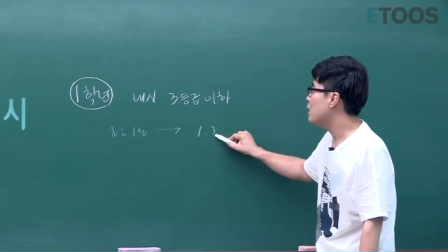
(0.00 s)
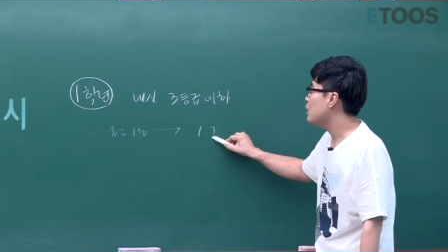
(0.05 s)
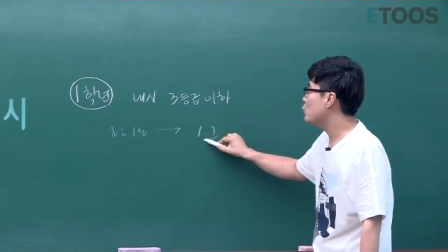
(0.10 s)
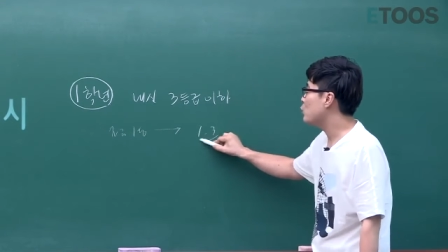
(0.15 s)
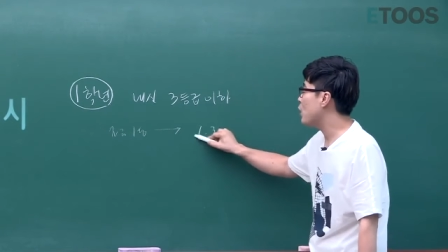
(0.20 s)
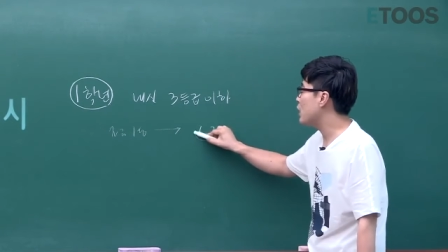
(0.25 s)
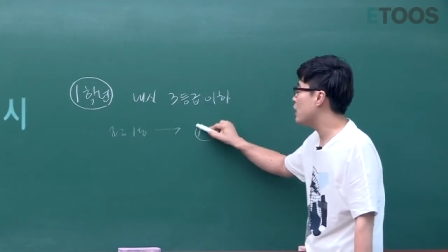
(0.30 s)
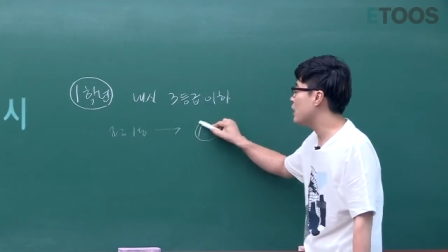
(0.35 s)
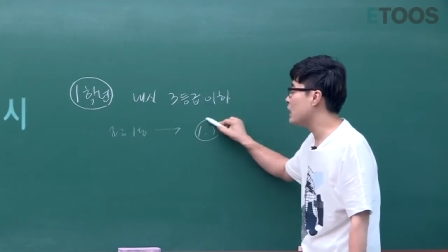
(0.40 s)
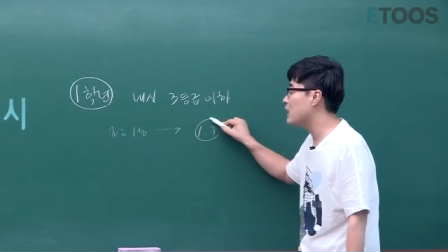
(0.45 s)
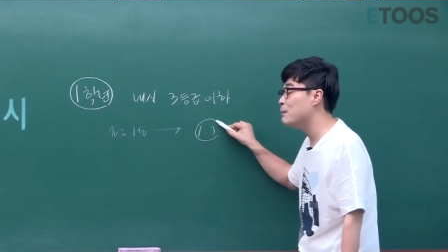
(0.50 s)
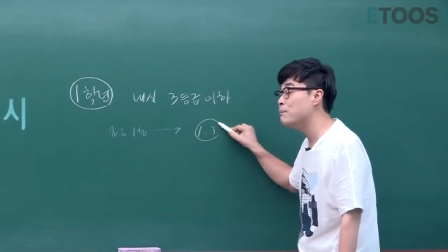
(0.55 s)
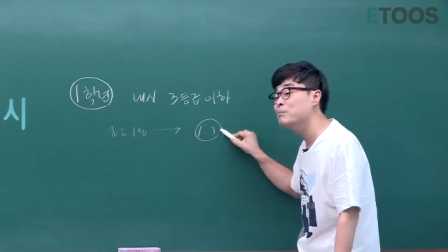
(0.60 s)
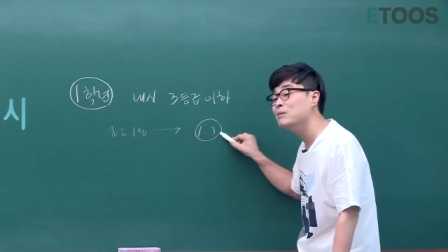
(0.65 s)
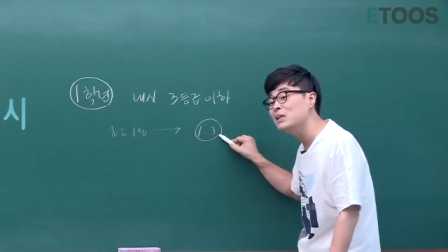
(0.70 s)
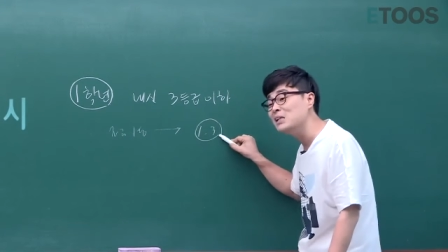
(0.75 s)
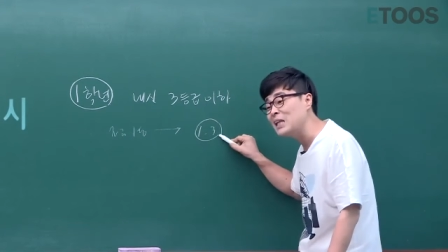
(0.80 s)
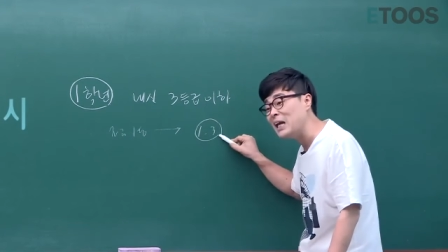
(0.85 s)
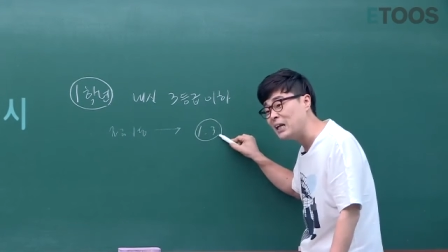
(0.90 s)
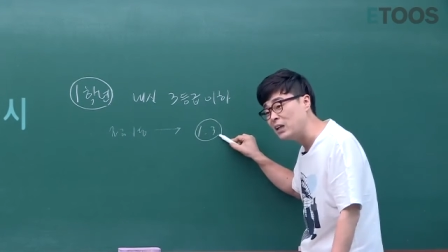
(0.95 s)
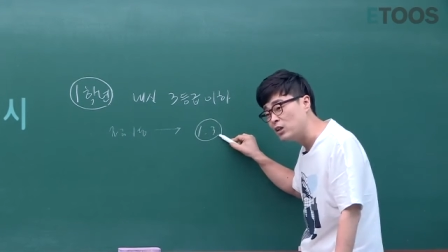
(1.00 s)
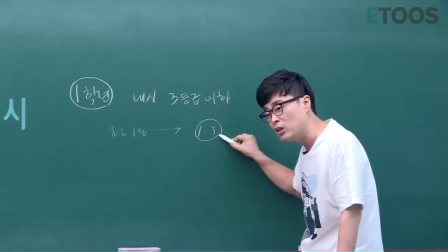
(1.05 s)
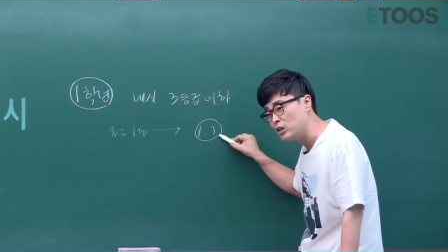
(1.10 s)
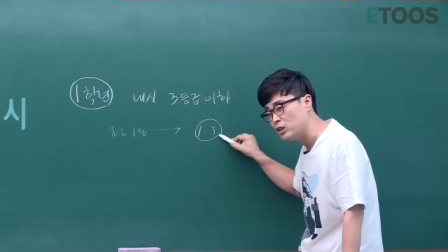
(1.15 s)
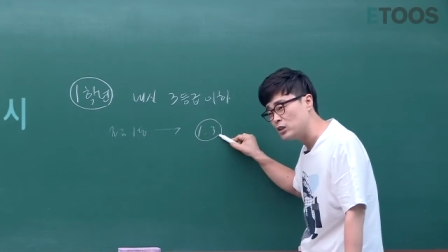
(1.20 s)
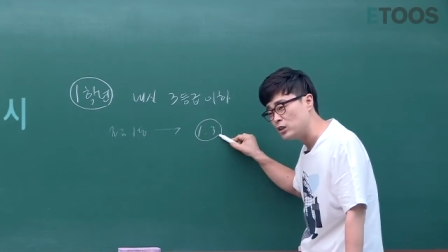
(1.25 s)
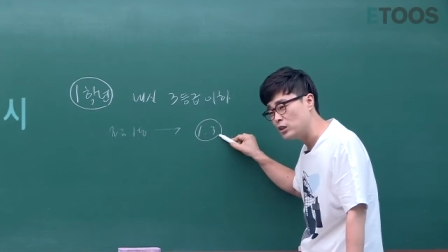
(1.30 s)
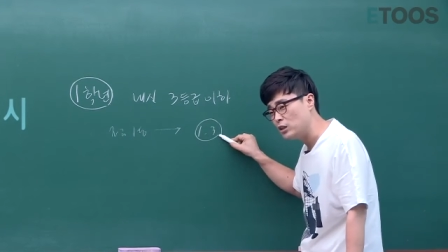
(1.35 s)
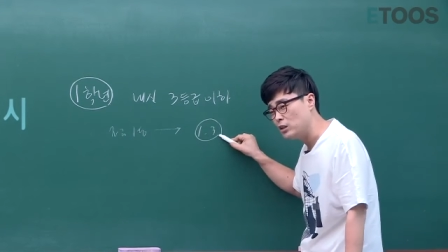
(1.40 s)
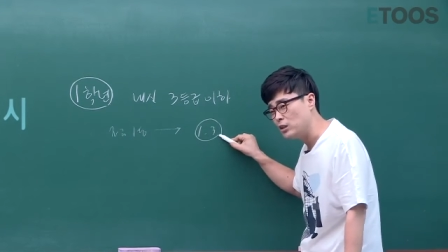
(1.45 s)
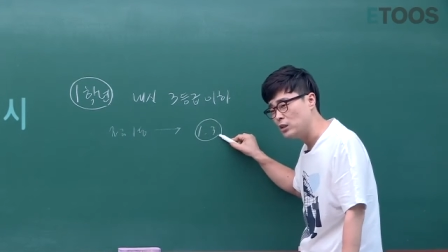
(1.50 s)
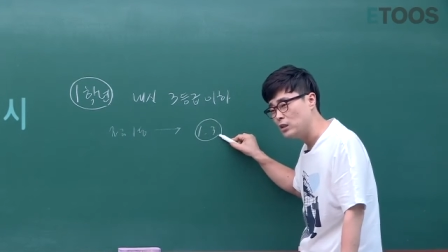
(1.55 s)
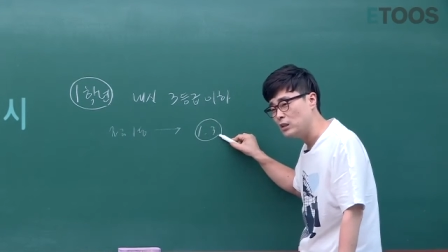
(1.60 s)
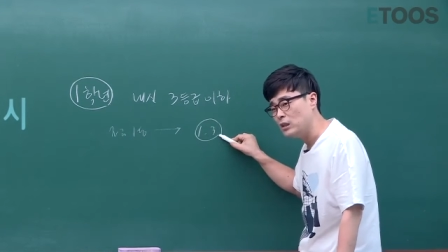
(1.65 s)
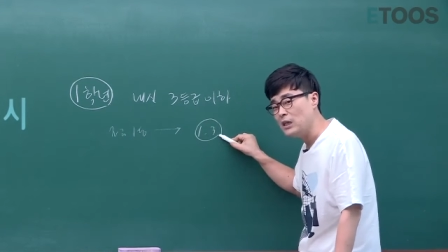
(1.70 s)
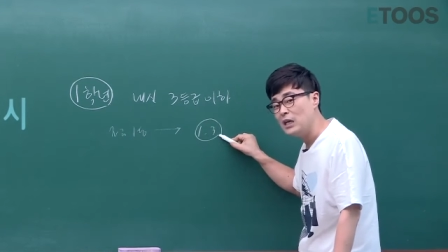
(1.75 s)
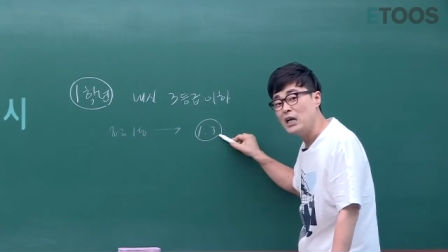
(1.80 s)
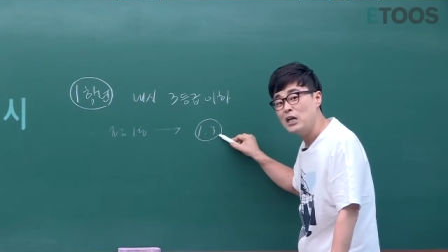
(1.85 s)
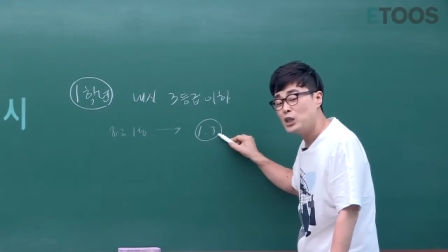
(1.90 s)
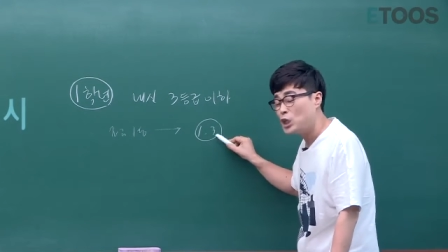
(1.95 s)
되기 힘들다는 거죠.
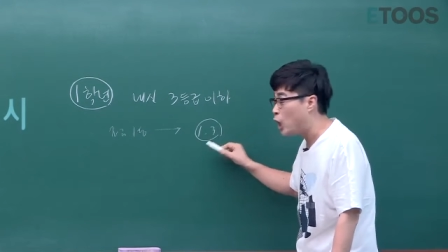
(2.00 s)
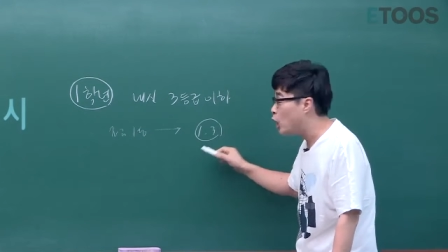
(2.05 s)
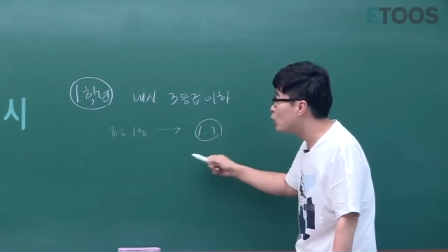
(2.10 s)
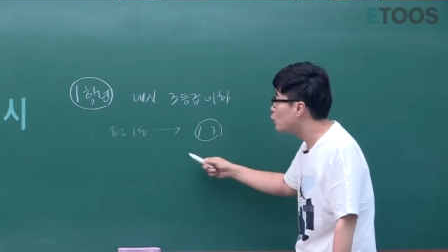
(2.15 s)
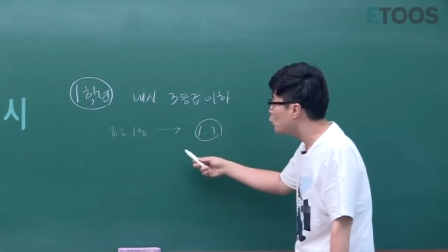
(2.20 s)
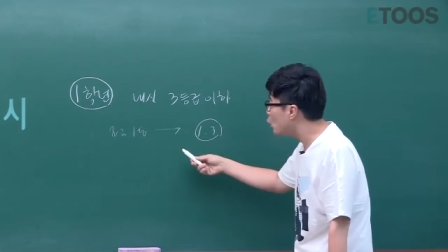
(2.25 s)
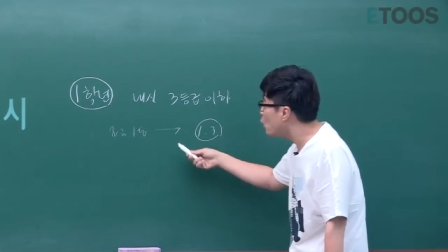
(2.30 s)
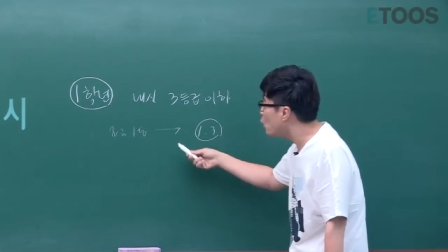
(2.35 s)
전교